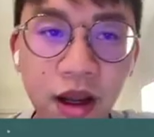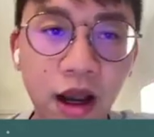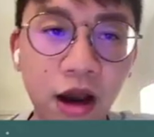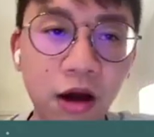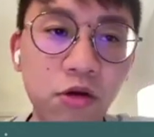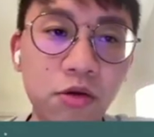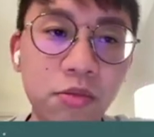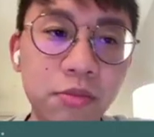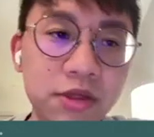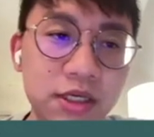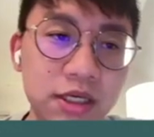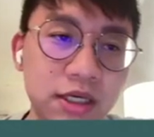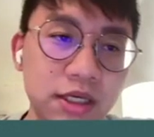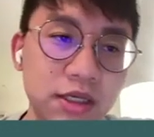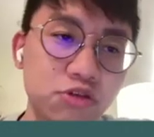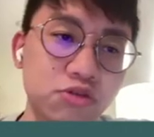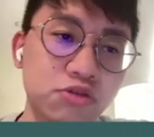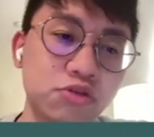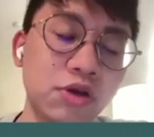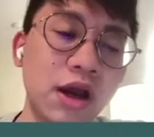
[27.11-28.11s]
好，我们这
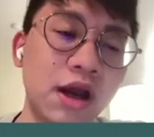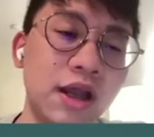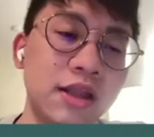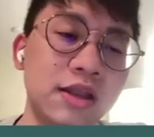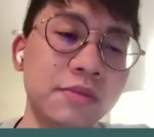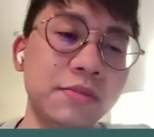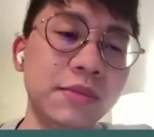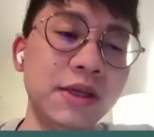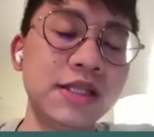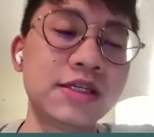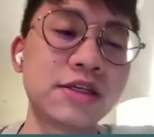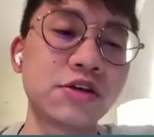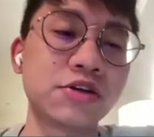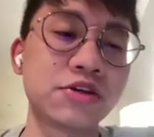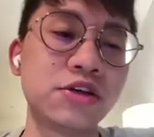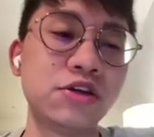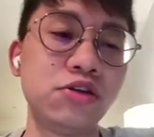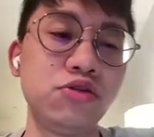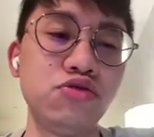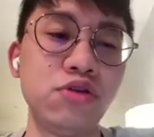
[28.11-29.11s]
个专案的名字就
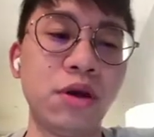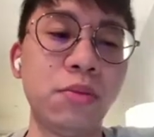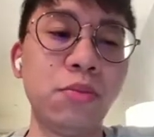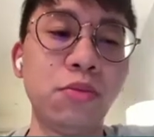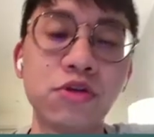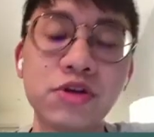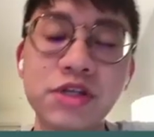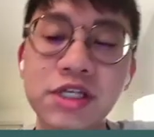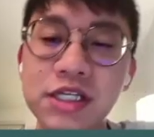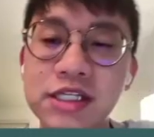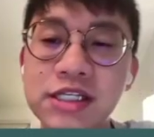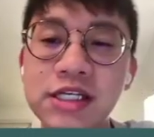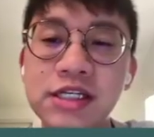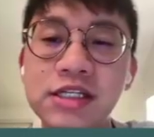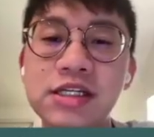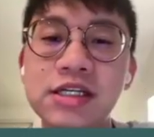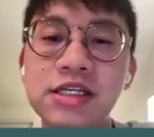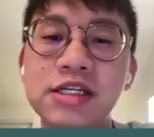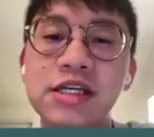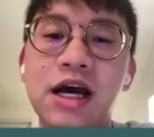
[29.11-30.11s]
是语言模型
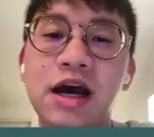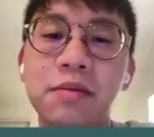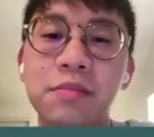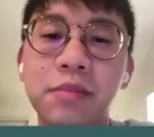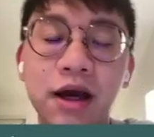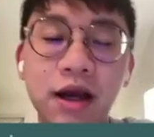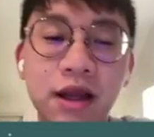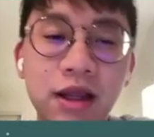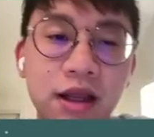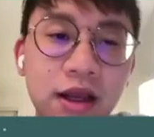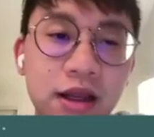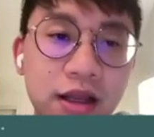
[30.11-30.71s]
竞技场嘛。